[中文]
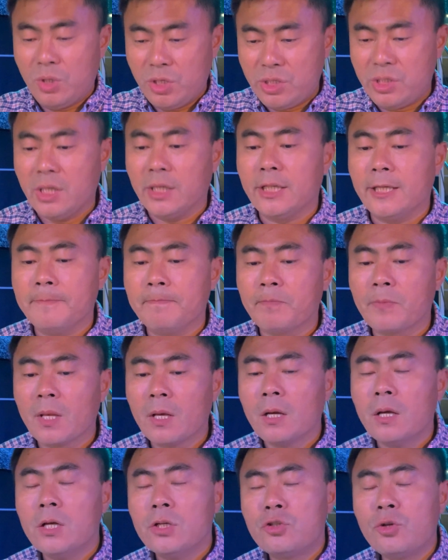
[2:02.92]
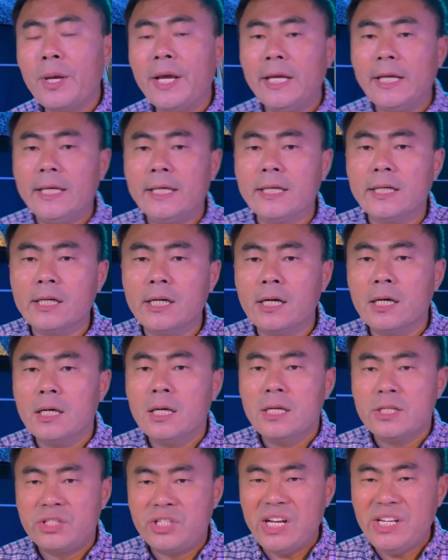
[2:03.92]
的声音。所以一个
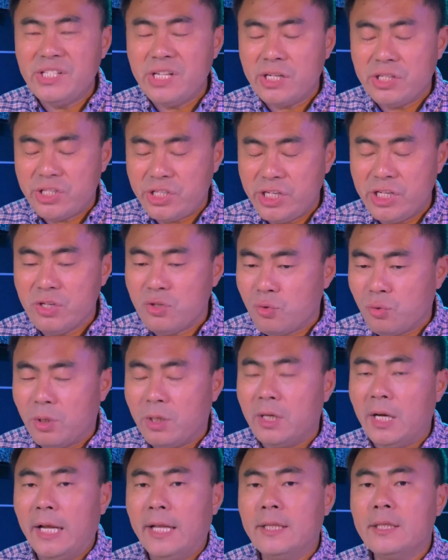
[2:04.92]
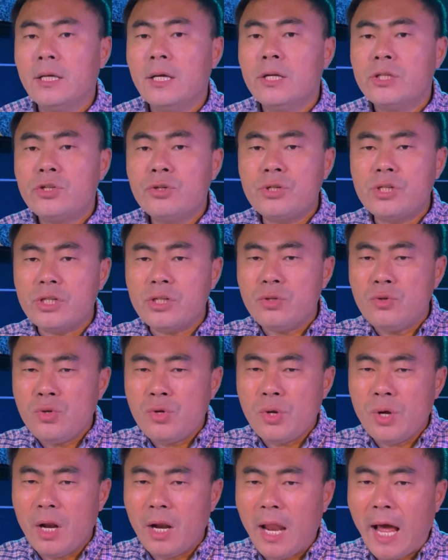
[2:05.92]
真正信主的人，就是
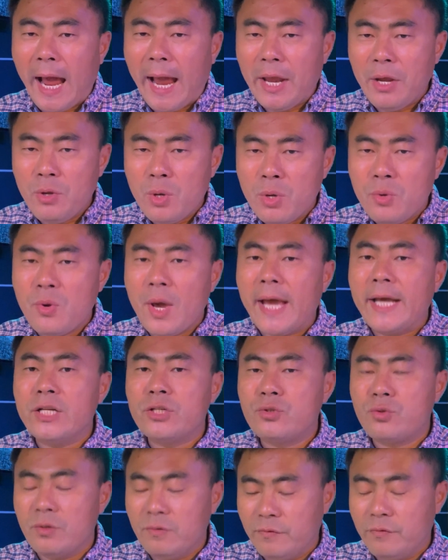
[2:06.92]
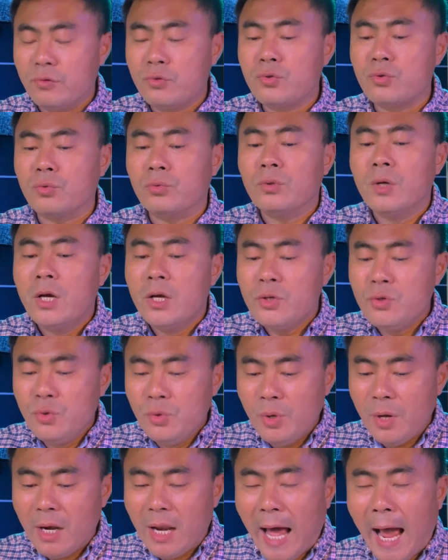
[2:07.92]
越来越愿意顺服主，
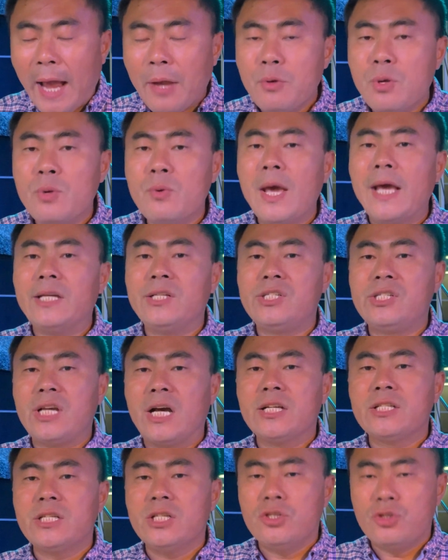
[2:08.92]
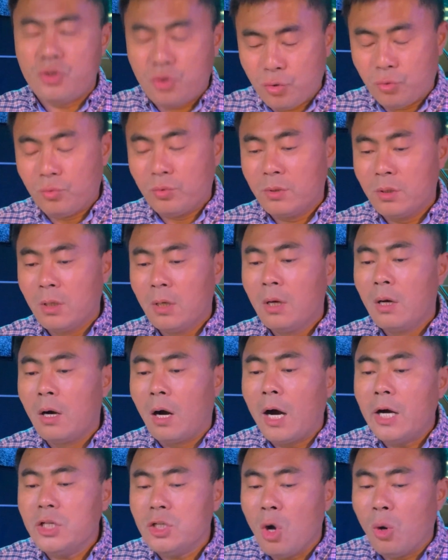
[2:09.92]
越来越愿意相信主。
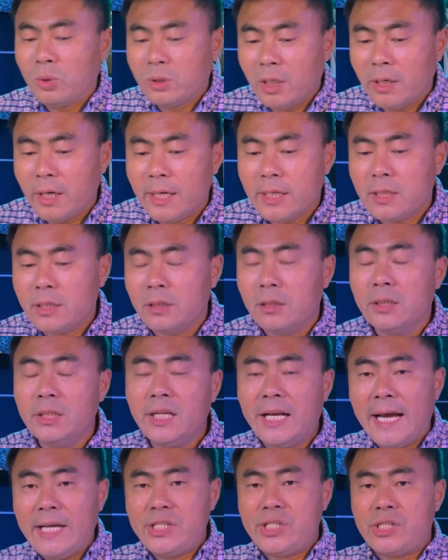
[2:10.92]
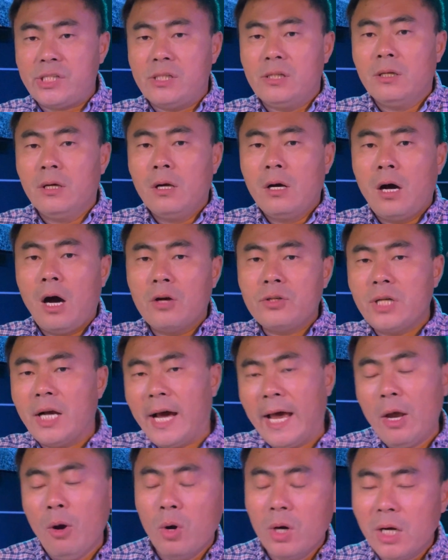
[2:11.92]
而有的人可能一开始好像
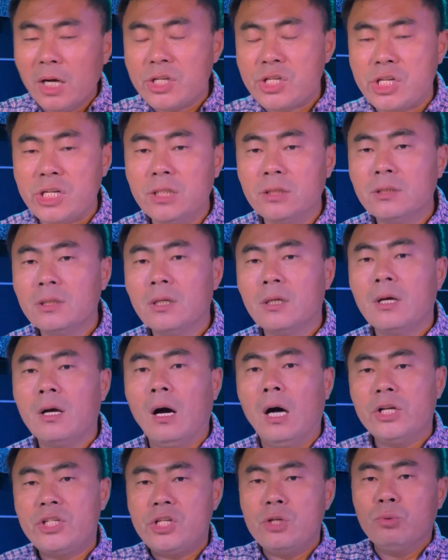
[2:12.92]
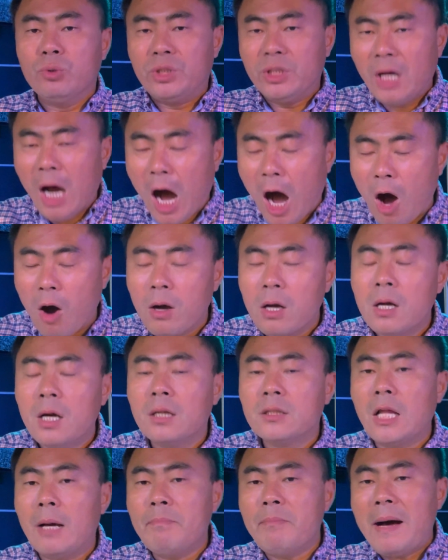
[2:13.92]
很有热情啊，信主挺好，
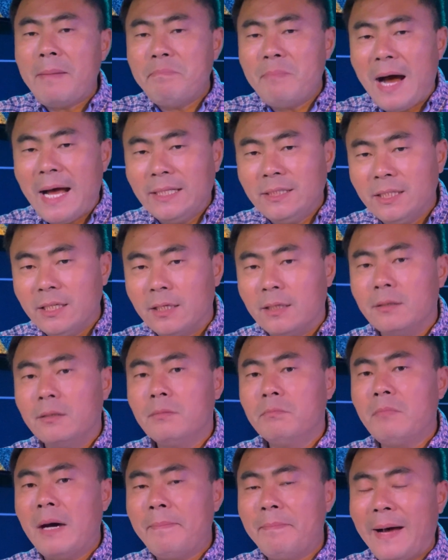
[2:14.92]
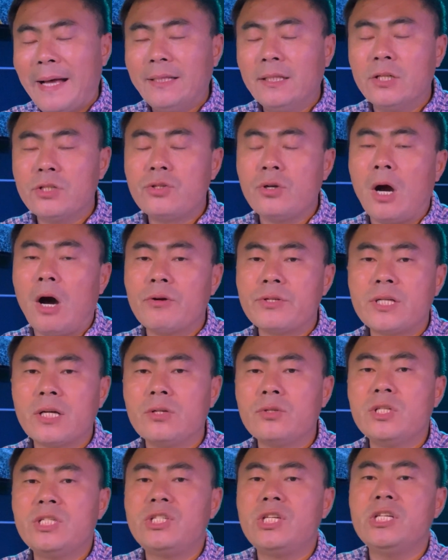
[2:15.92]
那慢慢的、慢慢的，就好像
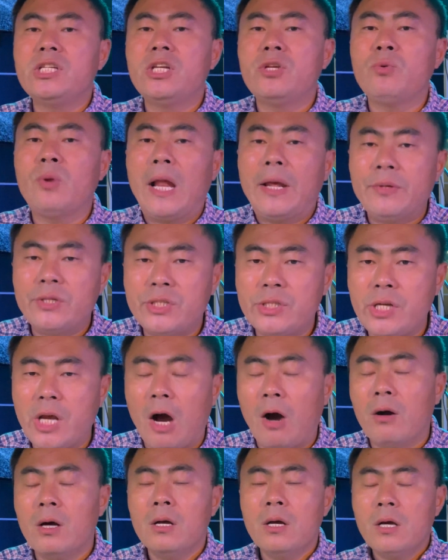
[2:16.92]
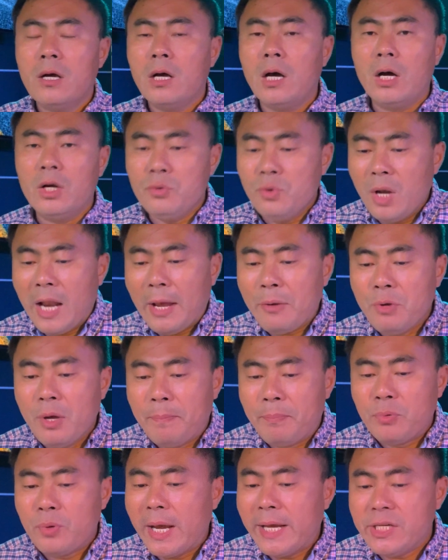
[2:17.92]
信心越来越小。呃，越来越
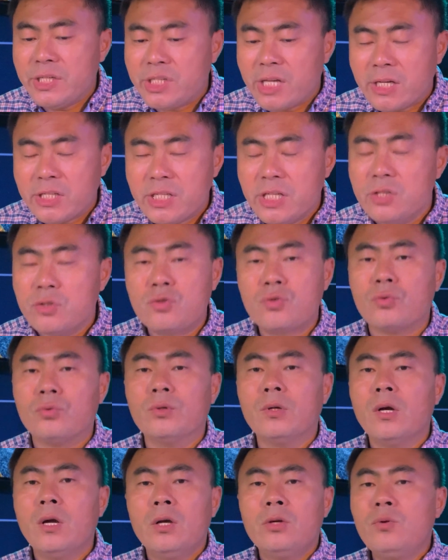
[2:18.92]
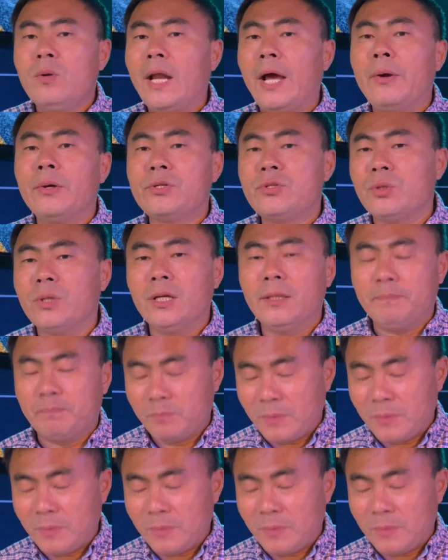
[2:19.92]
不愿意相信主，越来越觉得